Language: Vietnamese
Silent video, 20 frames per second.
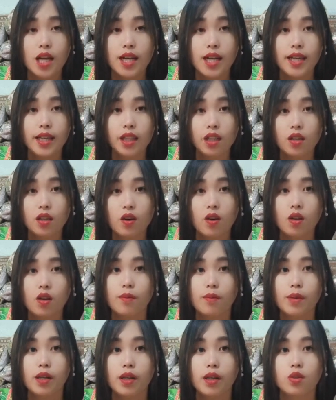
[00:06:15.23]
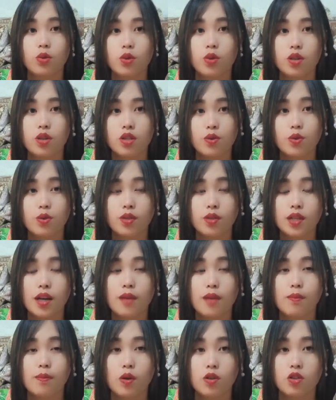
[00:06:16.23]
ít khó năm mình vô trâu dù
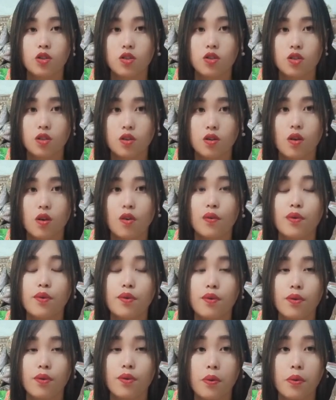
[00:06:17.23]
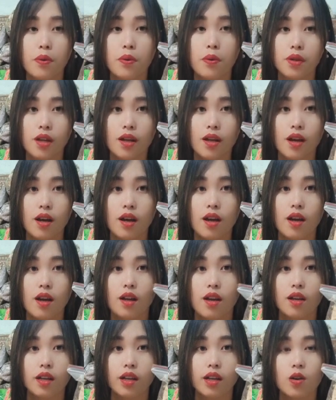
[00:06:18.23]
theo một số số cú cú thế
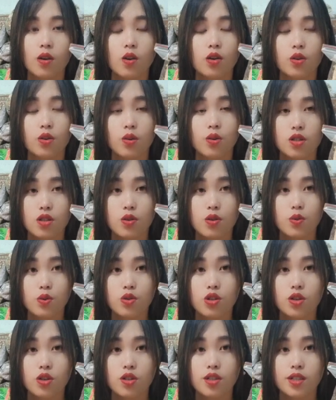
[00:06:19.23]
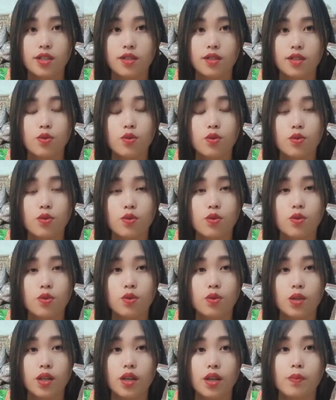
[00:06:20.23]
ít khó vô trâu dù cho gì cú
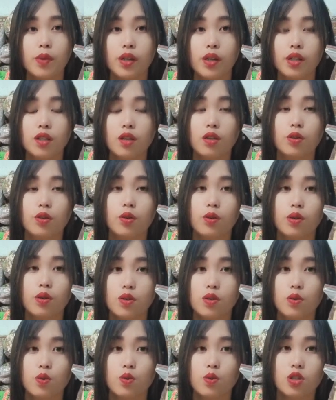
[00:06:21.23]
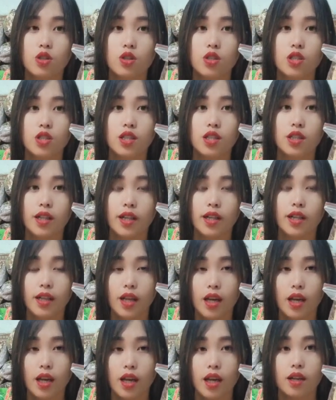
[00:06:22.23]
cú thế mới khó vô trâu dù cho gì thẻ
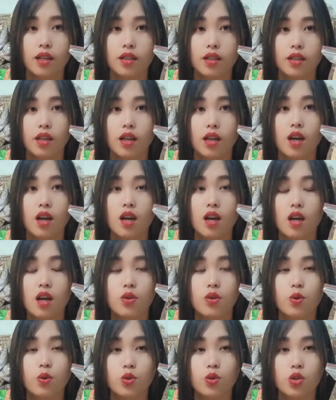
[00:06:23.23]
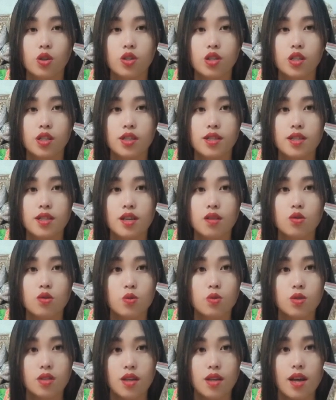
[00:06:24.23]
thẻ là thế dù cho gì chia
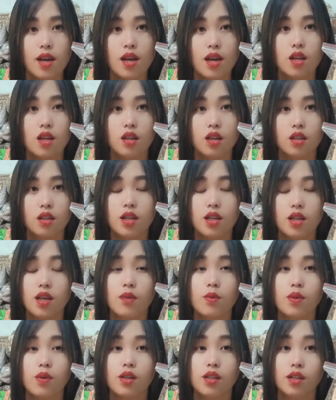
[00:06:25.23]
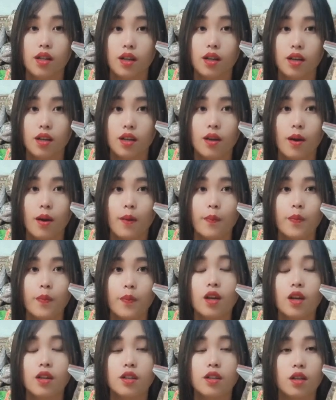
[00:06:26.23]
tu thế thế ô linh đó nói nhỏ
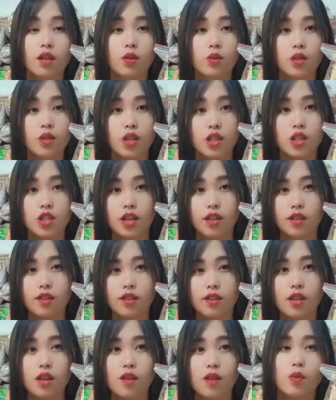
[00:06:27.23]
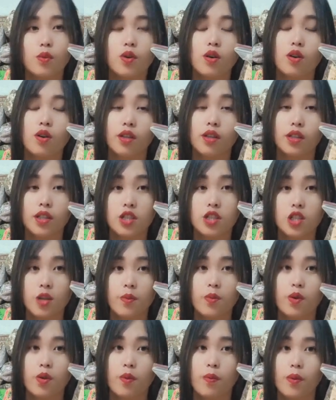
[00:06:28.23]
giờ tụi nè trẻ tụi nè mua khỏi thì
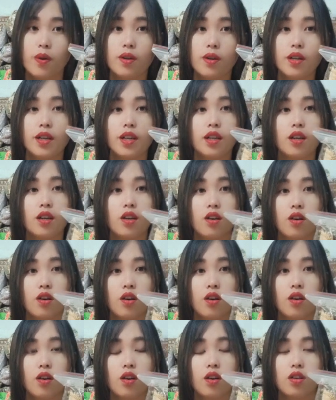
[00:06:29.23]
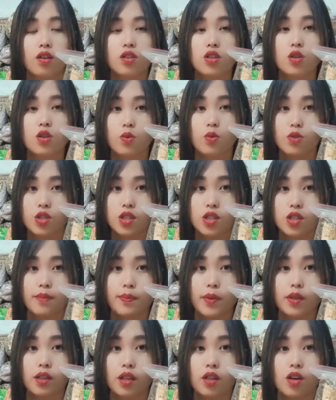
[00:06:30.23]
chém nhiều bóng kỳ nó lò họ lòn trong cuộc sĩ
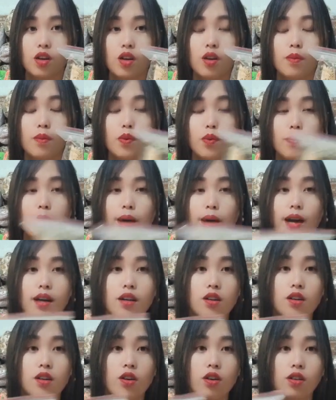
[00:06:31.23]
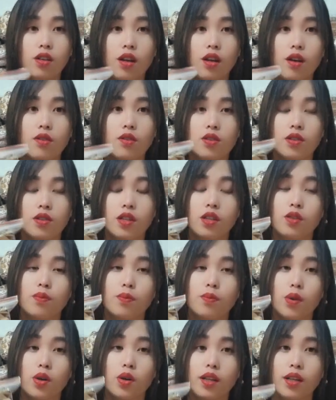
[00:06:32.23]
bóng là nó một bát kho tàu cho nên
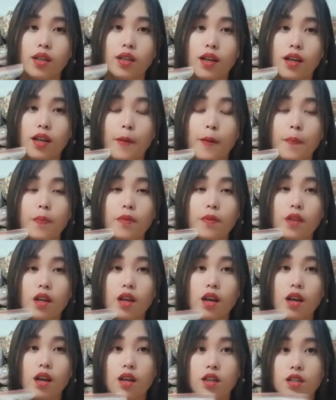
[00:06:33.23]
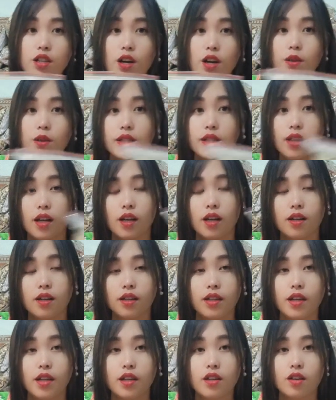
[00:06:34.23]
tụi mó thế đó rồi linh đó
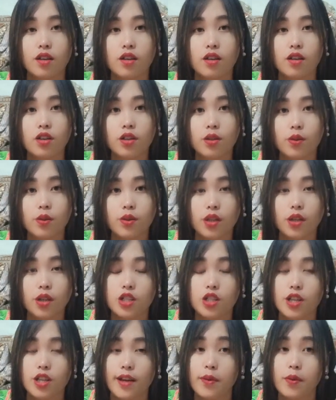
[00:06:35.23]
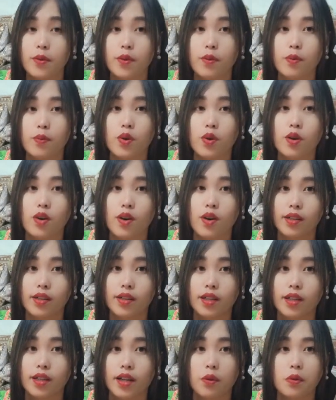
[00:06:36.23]
là chơi cho có giới tụi nè trẻ mà mua khỏi
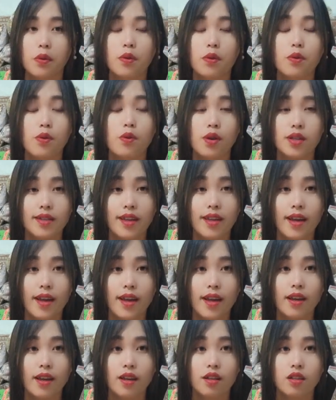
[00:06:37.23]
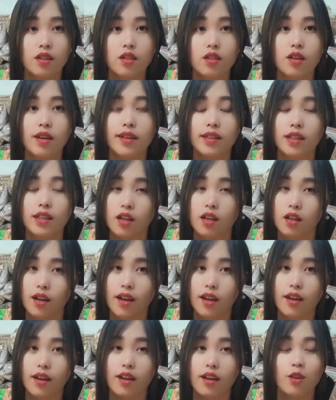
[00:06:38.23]
tiền của của trẻ là giờ hai tiền
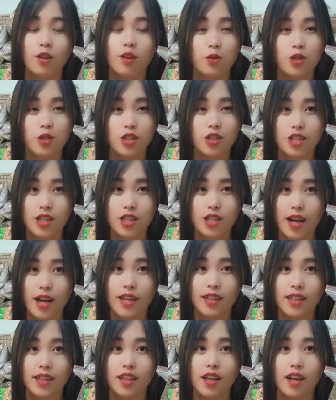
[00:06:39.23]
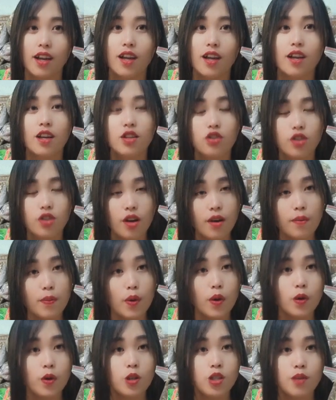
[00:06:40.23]
hai lo lù chắc chắn hai tiền thơ
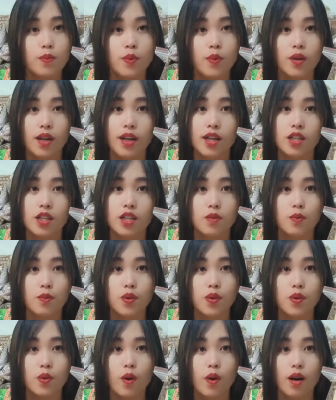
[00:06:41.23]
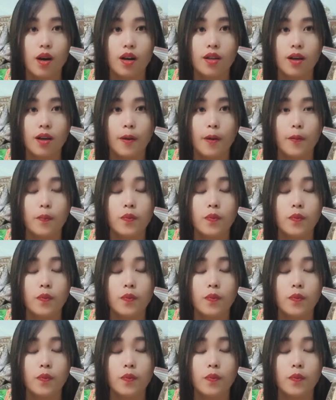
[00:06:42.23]
mò chỉ mua đây chỉ mua qua nó giờ